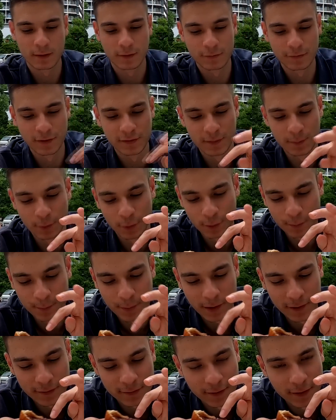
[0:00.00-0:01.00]
auf diese
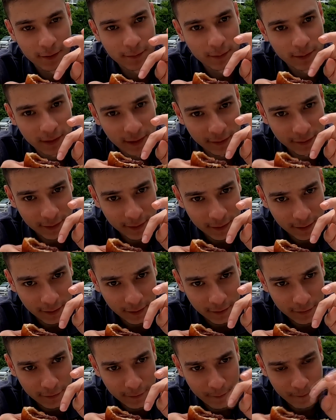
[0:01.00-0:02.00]
Bohnenpaste, die jetzt drin
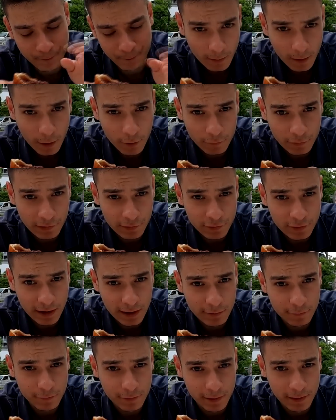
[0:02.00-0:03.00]
ist, auf die
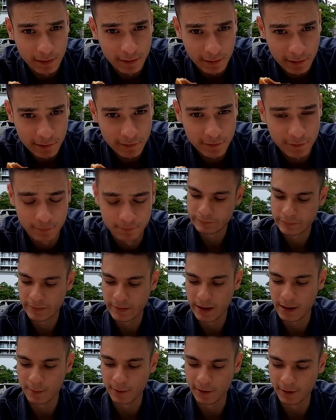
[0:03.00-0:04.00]
stehen viele nicht,
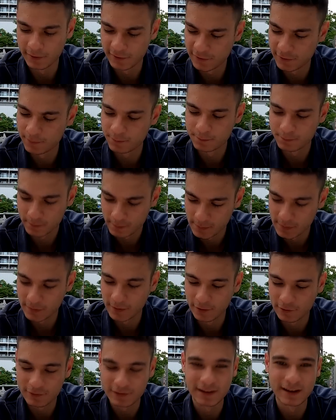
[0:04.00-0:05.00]
aber ich
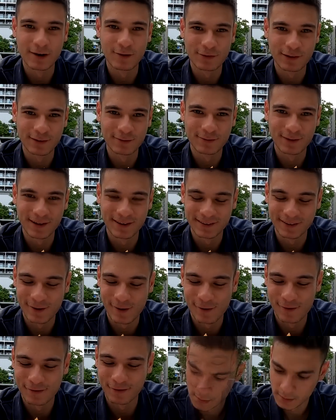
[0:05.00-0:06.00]
stehe auf jeden Fall
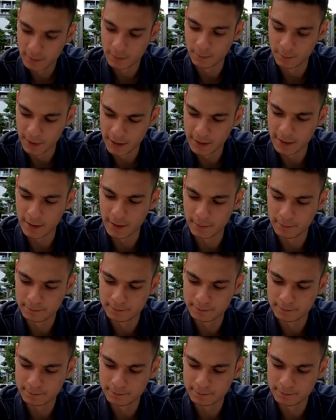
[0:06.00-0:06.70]
drauf. Mega!